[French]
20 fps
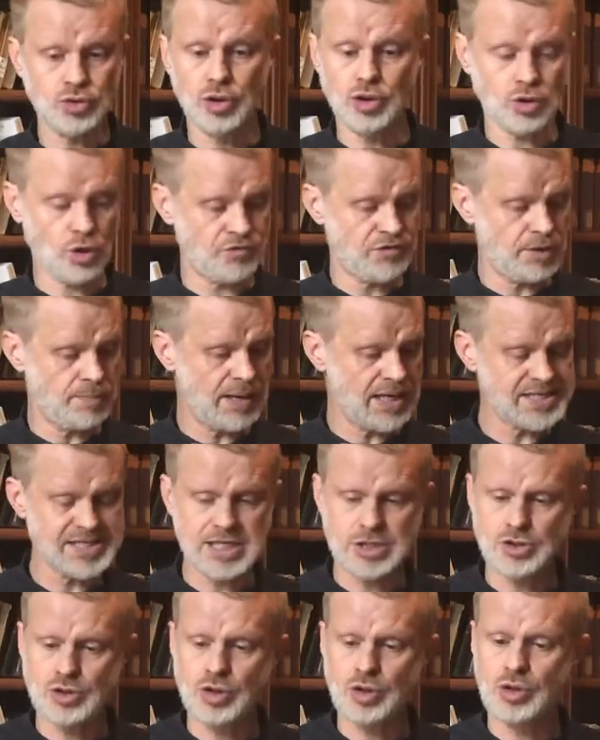de notre faiblesse,
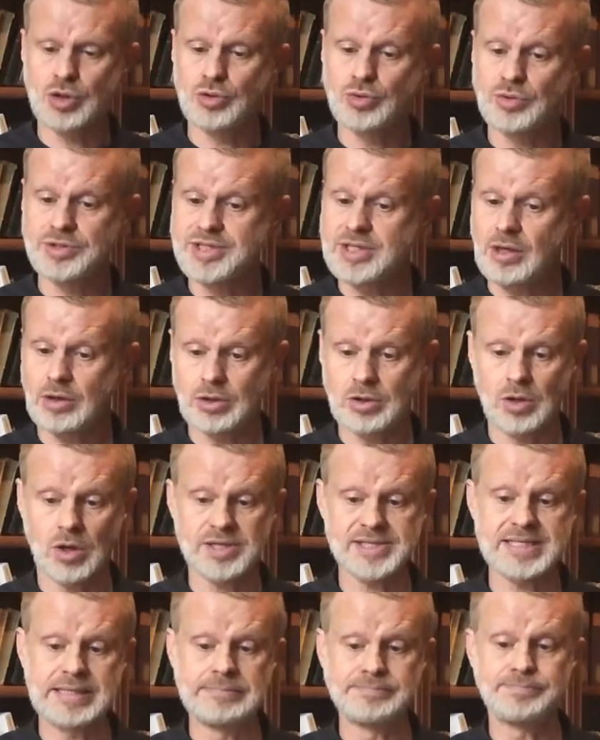c'est ce que nous dit
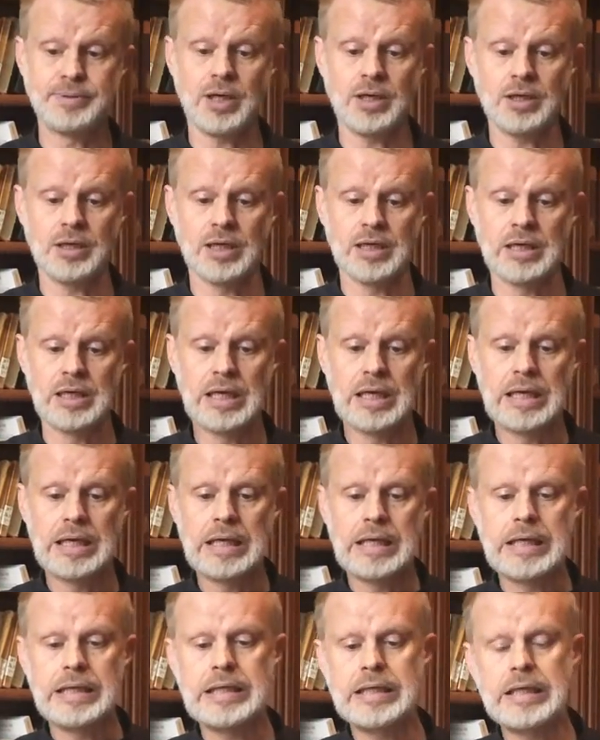encore Saint Paul,
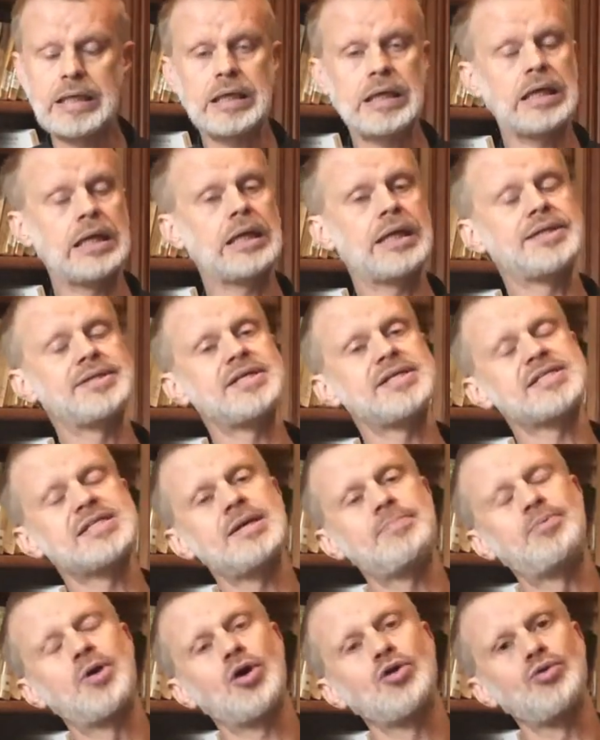et les
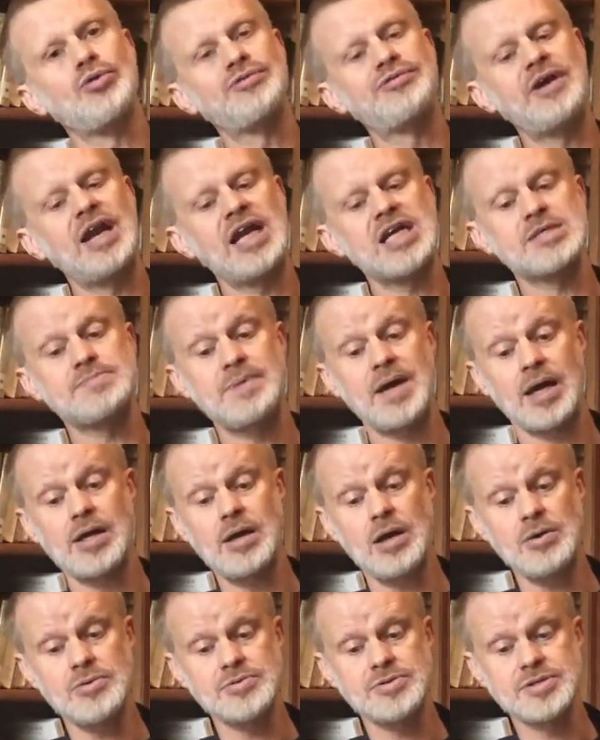disciples en ont fait
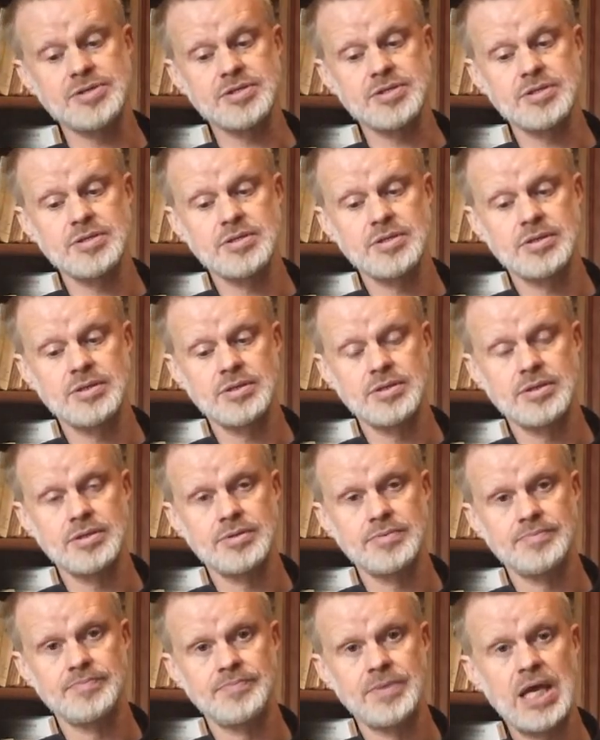l'expérience.
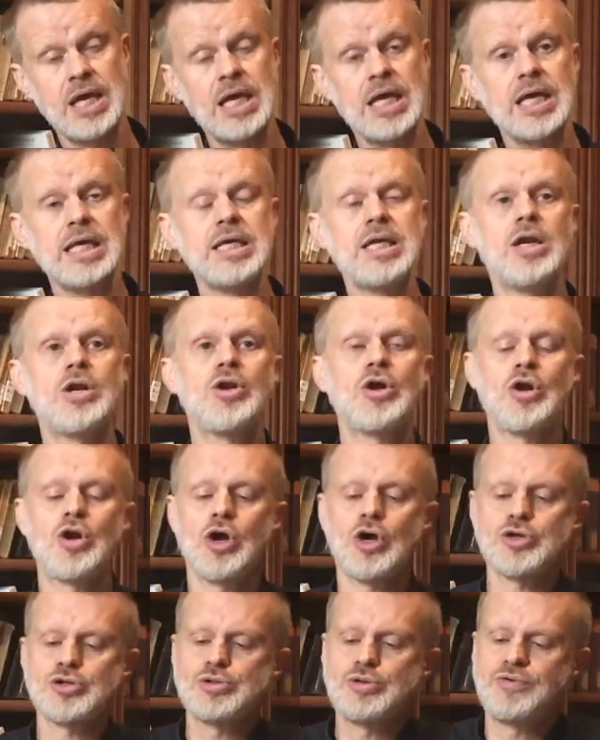Il ne
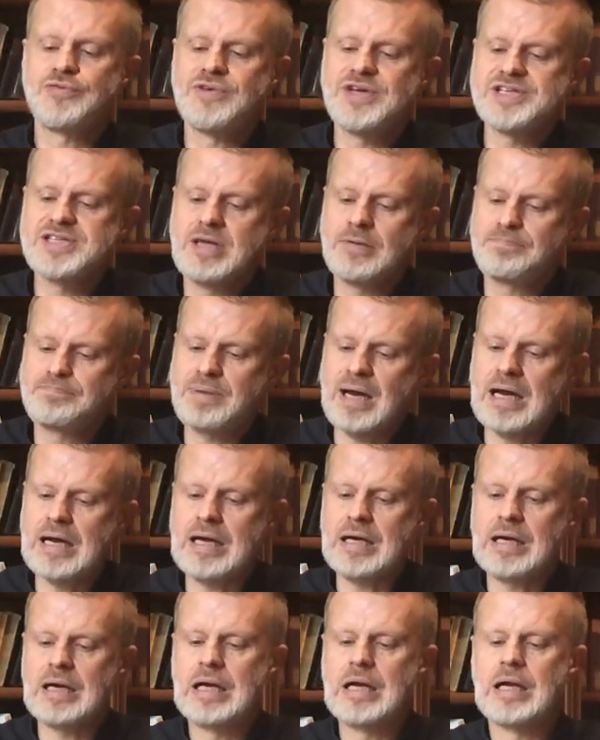leur suffisait
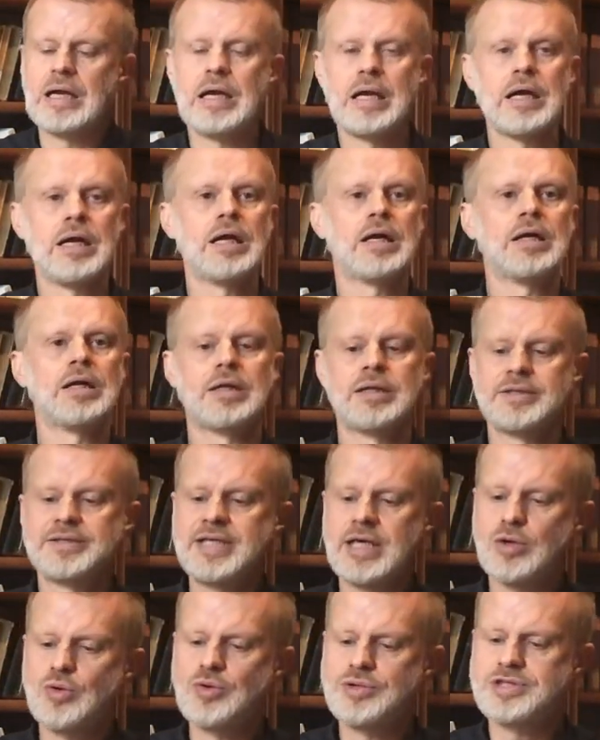pas euh,
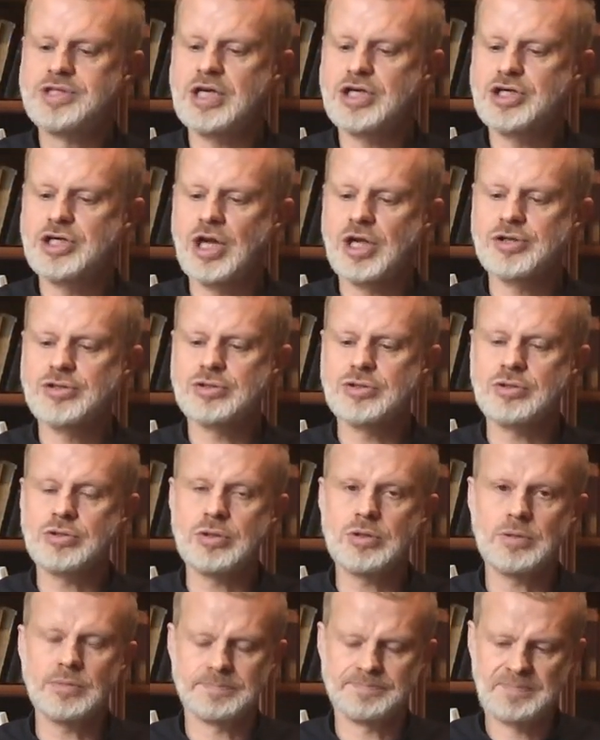d'écouter
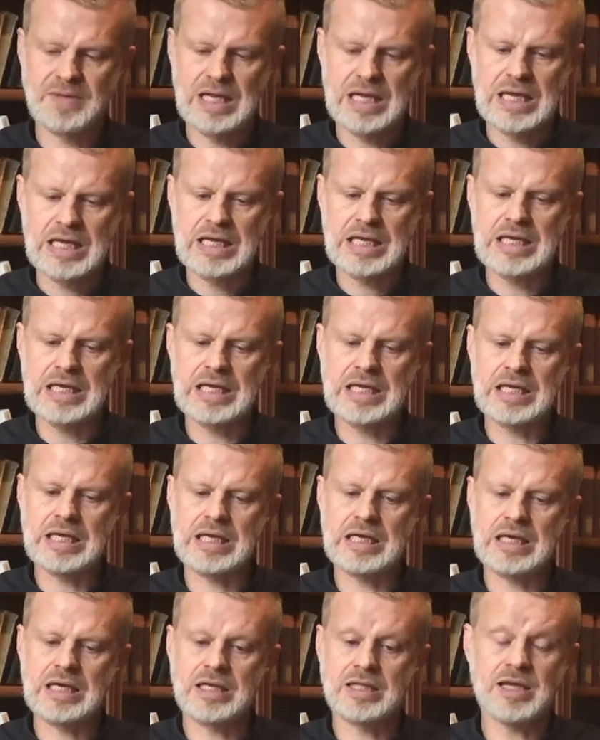Jésus
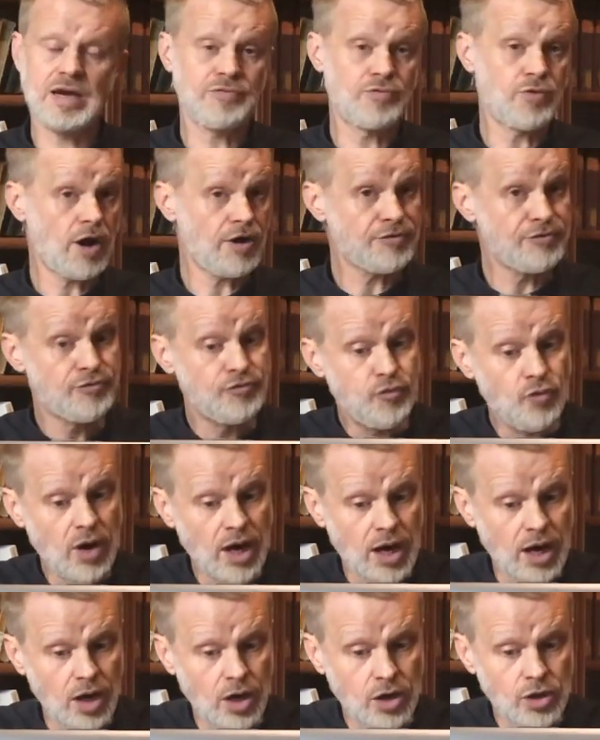et, d'avoir
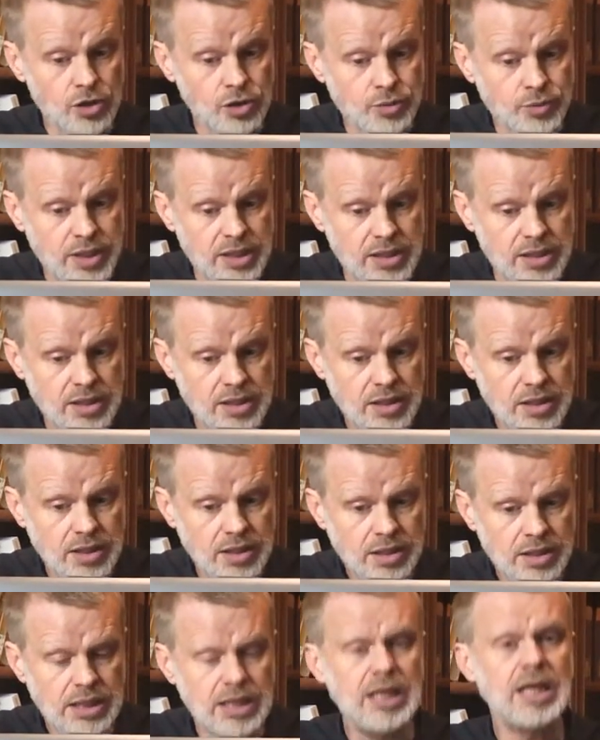foi en lui.
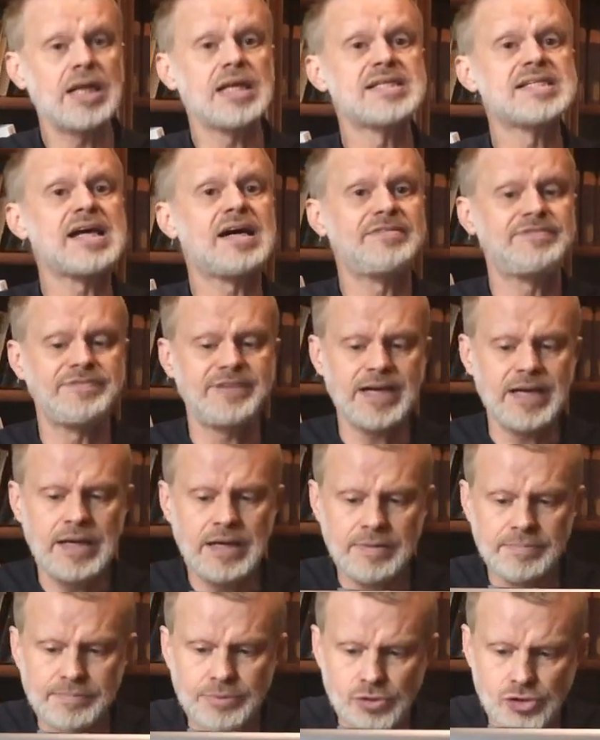Ils
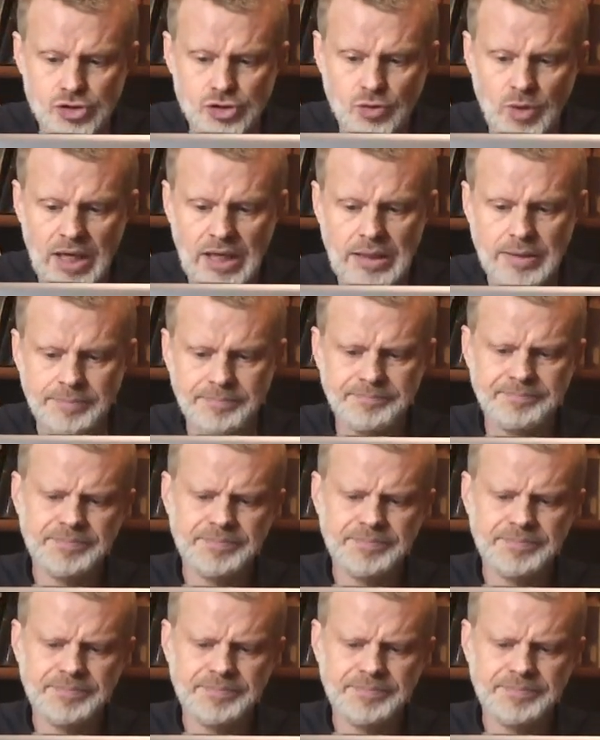avaient besoin